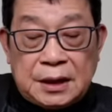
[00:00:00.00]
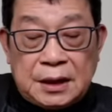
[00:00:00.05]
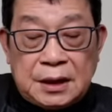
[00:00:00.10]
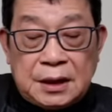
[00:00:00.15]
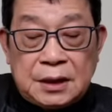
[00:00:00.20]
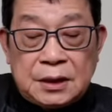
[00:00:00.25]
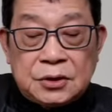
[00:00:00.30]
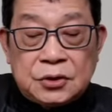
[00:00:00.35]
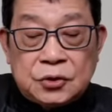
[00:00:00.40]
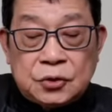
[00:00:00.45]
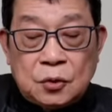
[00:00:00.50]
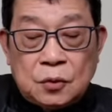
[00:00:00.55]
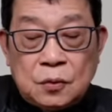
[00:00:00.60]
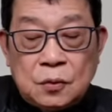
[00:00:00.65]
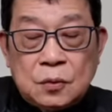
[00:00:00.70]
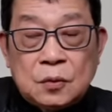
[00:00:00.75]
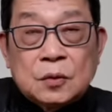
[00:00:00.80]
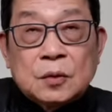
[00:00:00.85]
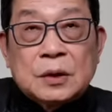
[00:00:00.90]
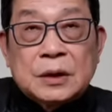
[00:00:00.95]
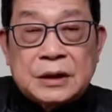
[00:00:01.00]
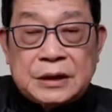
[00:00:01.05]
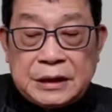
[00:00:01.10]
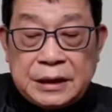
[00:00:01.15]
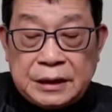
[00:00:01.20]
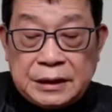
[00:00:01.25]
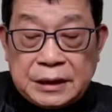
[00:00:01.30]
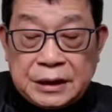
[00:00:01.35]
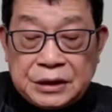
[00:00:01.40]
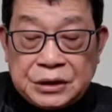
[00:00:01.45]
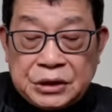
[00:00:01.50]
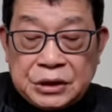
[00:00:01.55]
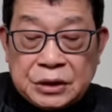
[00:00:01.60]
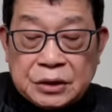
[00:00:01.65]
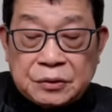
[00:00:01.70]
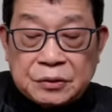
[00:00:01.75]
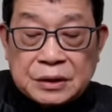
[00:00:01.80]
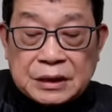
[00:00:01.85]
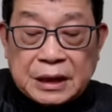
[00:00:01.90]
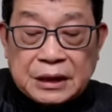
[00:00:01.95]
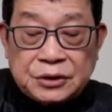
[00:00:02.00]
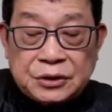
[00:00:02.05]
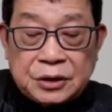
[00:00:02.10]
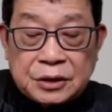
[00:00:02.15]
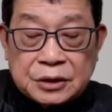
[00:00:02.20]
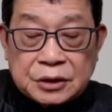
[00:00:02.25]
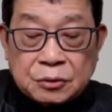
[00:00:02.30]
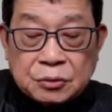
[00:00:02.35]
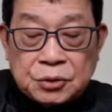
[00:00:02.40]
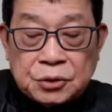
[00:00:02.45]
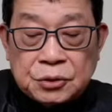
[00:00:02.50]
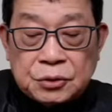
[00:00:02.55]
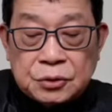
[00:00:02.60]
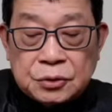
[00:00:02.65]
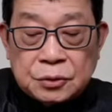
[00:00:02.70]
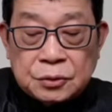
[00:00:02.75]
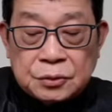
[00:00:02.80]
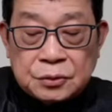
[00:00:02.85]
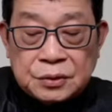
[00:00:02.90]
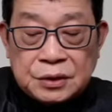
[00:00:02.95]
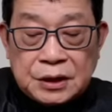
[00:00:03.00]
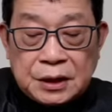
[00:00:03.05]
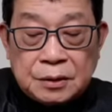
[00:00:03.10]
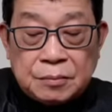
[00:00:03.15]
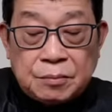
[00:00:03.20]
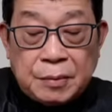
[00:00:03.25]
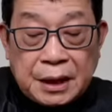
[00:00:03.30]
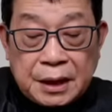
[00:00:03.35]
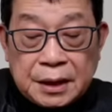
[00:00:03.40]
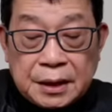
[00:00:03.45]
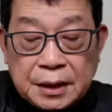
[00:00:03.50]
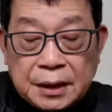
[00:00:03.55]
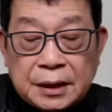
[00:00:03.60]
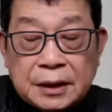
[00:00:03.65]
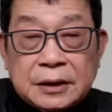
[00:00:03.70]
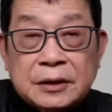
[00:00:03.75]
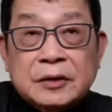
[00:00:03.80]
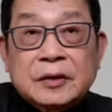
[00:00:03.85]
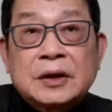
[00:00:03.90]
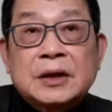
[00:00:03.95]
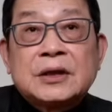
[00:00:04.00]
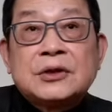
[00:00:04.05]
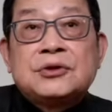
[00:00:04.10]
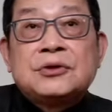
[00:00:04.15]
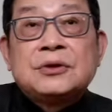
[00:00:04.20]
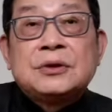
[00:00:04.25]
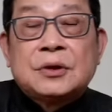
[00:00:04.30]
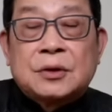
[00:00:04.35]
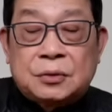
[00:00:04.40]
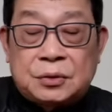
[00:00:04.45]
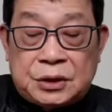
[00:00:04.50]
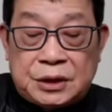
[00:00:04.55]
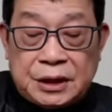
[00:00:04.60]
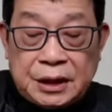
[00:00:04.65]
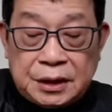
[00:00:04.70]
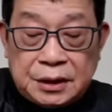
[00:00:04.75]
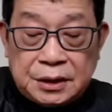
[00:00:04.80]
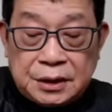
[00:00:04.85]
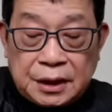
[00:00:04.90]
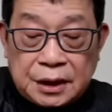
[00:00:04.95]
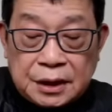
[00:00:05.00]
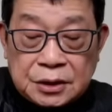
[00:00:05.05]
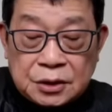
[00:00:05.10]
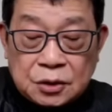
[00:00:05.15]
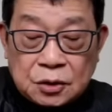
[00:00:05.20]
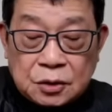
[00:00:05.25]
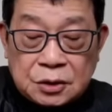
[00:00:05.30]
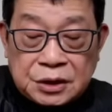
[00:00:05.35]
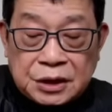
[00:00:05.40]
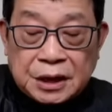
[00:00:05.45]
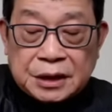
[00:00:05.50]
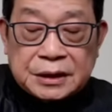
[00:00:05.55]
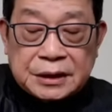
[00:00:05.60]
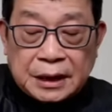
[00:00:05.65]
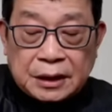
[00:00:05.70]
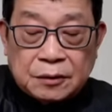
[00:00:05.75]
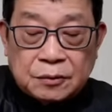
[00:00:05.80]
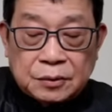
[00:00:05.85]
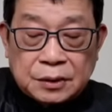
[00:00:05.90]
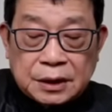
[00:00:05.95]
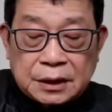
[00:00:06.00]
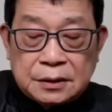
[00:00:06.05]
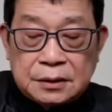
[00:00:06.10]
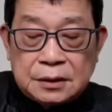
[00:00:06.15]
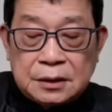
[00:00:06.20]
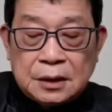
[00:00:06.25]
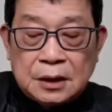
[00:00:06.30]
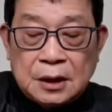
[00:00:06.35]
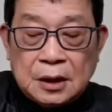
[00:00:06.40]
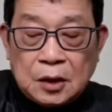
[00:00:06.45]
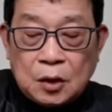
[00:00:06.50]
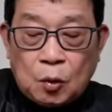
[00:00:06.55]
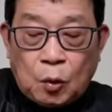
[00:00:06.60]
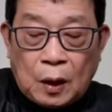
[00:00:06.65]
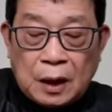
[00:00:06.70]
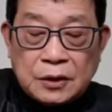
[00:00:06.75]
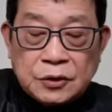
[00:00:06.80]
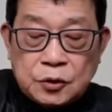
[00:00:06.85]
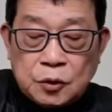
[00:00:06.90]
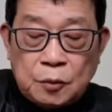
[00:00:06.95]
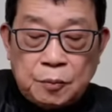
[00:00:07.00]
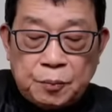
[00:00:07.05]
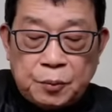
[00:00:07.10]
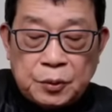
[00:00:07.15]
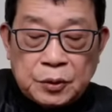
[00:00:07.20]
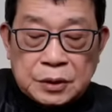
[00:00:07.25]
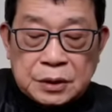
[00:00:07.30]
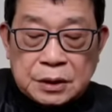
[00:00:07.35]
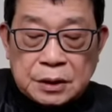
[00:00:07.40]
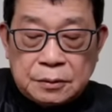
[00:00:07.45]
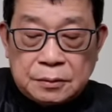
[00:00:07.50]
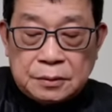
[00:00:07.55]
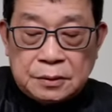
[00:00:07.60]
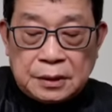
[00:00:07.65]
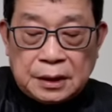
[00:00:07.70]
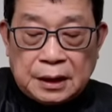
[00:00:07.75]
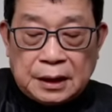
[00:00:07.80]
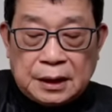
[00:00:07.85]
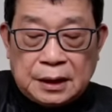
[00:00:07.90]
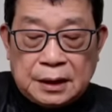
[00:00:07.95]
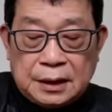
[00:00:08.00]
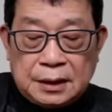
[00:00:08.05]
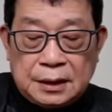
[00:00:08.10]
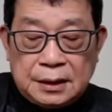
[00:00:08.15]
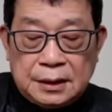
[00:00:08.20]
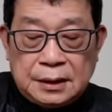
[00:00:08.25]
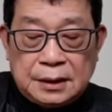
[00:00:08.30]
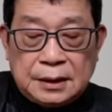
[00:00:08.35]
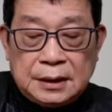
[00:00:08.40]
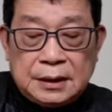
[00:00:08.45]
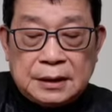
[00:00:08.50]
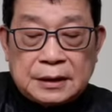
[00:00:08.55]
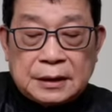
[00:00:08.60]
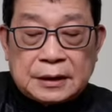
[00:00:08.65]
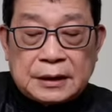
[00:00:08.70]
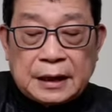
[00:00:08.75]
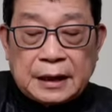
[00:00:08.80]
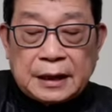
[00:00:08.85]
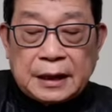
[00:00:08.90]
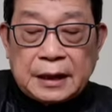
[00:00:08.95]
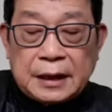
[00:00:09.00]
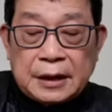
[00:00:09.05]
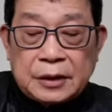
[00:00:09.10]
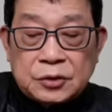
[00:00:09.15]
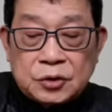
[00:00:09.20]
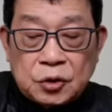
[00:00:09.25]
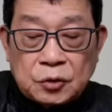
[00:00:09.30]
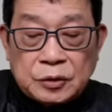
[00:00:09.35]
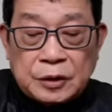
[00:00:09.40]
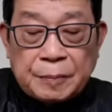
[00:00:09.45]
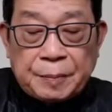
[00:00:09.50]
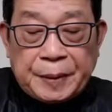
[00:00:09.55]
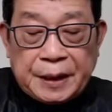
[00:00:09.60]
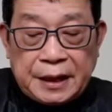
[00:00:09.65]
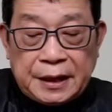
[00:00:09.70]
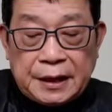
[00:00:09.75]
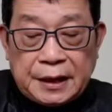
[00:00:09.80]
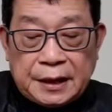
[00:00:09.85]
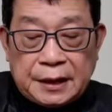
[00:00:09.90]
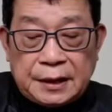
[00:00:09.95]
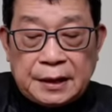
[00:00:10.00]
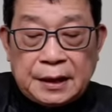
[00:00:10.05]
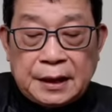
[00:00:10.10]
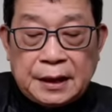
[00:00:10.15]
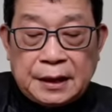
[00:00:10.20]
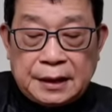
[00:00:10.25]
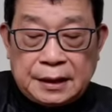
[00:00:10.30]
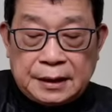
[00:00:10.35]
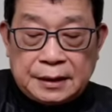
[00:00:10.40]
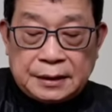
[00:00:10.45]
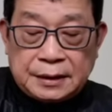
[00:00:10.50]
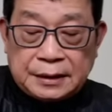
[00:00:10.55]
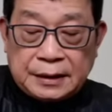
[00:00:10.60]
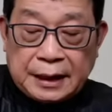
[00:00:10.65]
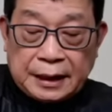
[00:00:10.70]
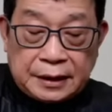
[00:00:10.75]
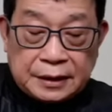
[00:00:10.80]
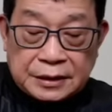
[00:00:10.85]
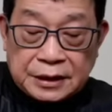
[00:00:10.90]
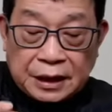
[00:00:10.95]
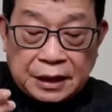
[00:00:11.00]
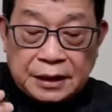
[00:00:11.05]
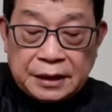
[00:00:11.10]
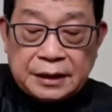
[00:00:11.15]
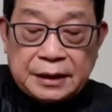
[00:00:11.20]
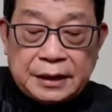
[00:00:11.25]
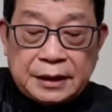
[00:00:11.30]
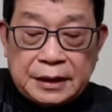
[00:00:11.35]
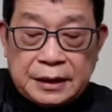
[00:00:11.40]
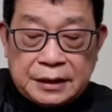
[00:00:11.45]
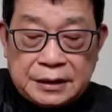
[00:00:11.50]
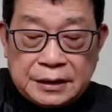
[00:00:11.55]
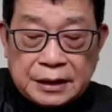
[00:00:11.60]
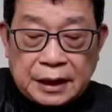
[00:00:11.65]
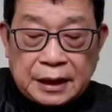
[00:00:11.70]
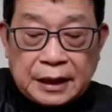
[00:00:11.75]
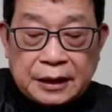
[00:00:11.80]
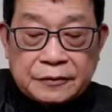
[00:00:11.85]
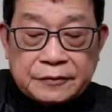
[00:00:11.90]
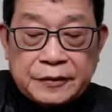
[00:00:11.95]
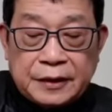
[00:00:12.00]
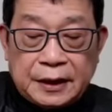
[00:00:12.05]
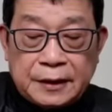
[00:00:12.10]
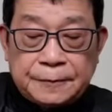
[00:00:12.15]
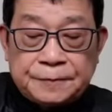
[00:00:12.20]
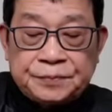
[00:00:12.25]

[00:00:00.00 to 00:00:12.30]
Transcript: 第一，中国的间谍机构采取的走群众路线，每个人都可能具有间谍潜在功能，广众博收啊。这当然了，重点培养啊。这谈了他个人的一些看法。